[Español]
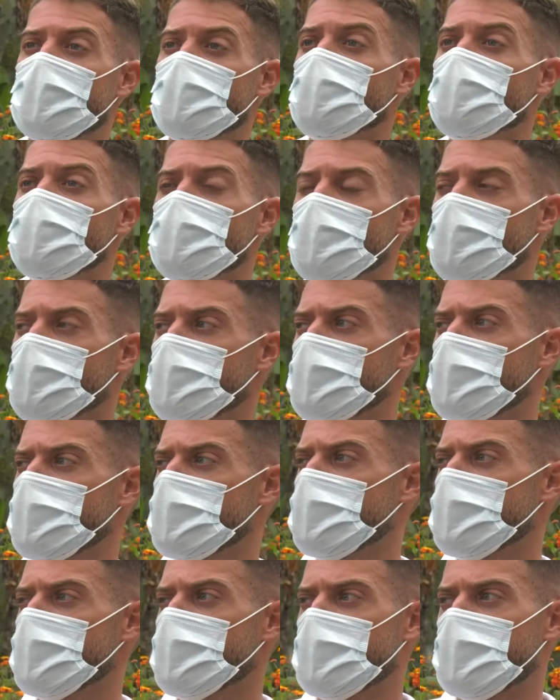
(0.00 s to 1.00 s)
de grupos.
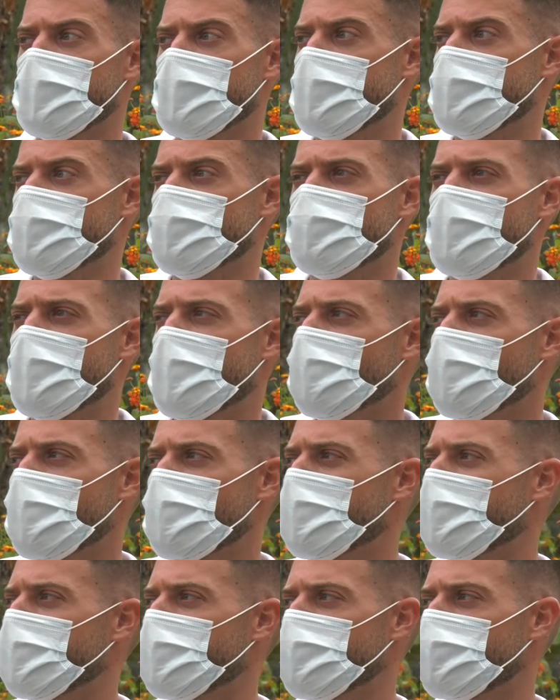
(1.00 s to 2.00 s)
Entonces de alguna
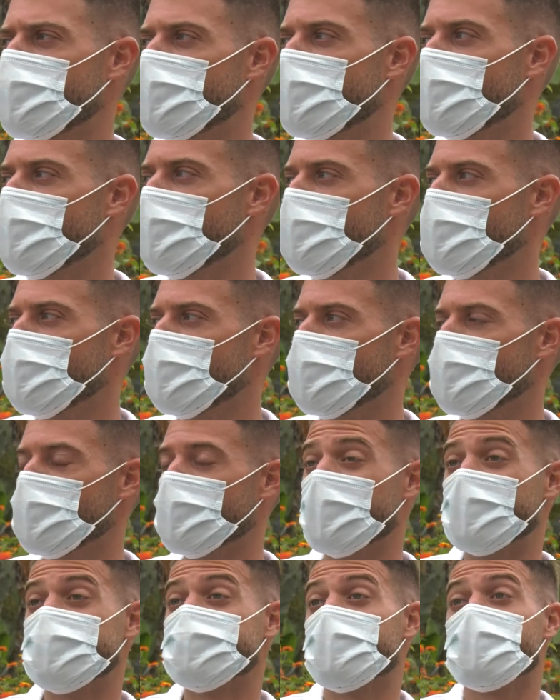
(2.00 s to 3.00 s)
manera fue como
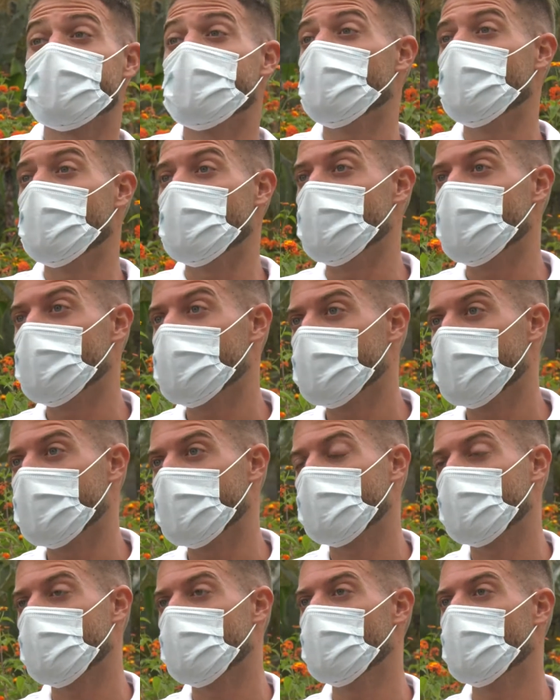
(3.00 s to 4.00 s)
nacer de nuevo,
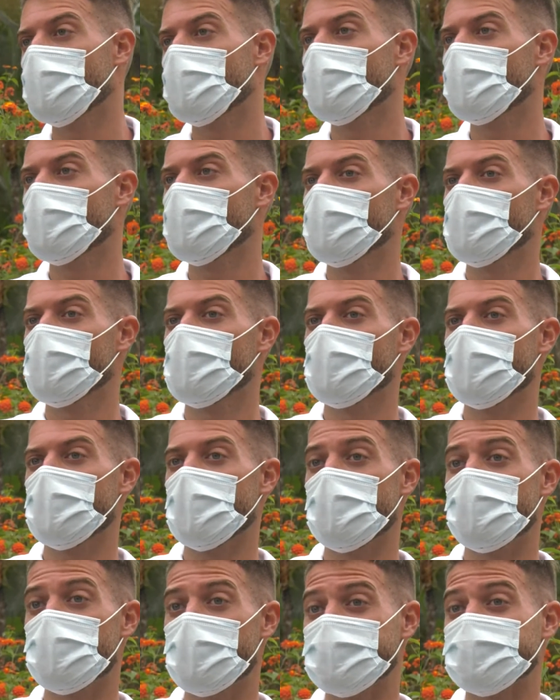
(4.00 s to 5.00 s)
es como
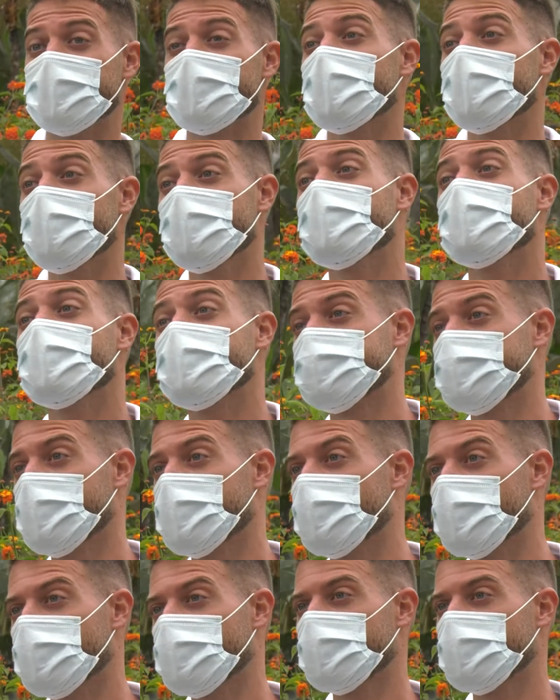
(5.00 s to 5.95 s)
empezar la vida de cero,